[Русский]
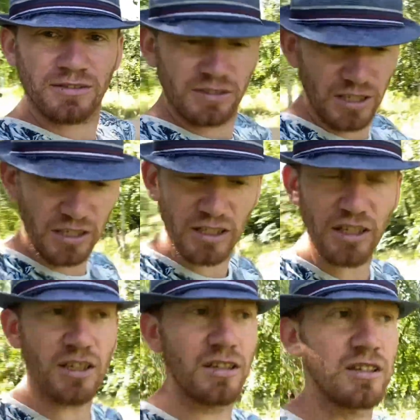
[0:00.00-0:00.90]

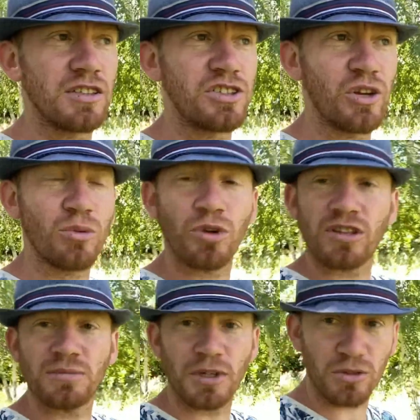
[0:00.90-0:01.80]
всякие э, черемухи,
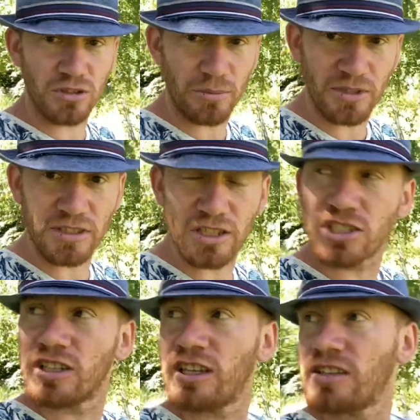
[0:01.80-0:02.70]
смородины
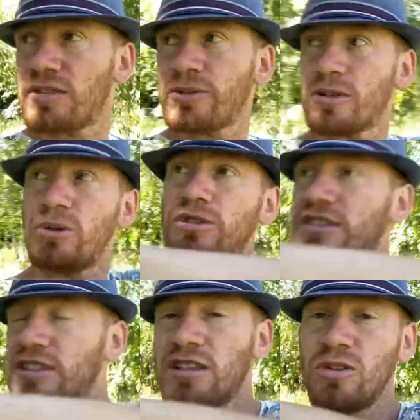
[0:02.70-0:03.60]
посажены. Это вот люди
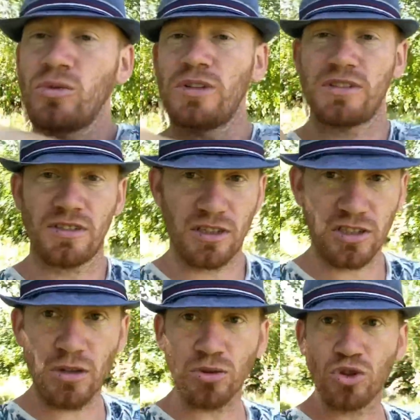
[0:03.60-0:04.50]
с этой улицы
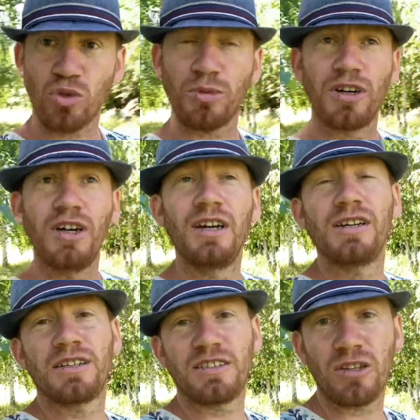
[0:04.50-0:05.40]
сажают, чтобы
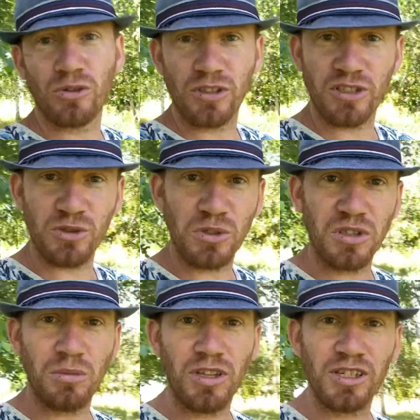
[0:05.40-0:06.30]
зеленая
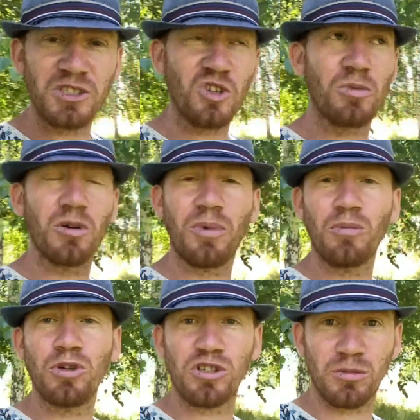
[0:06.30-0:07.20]
зона была, чтобы
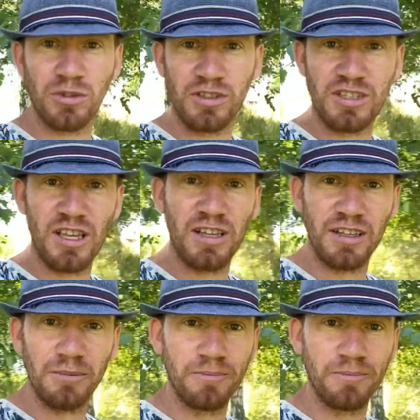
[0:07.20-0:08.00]
побольше было зелени.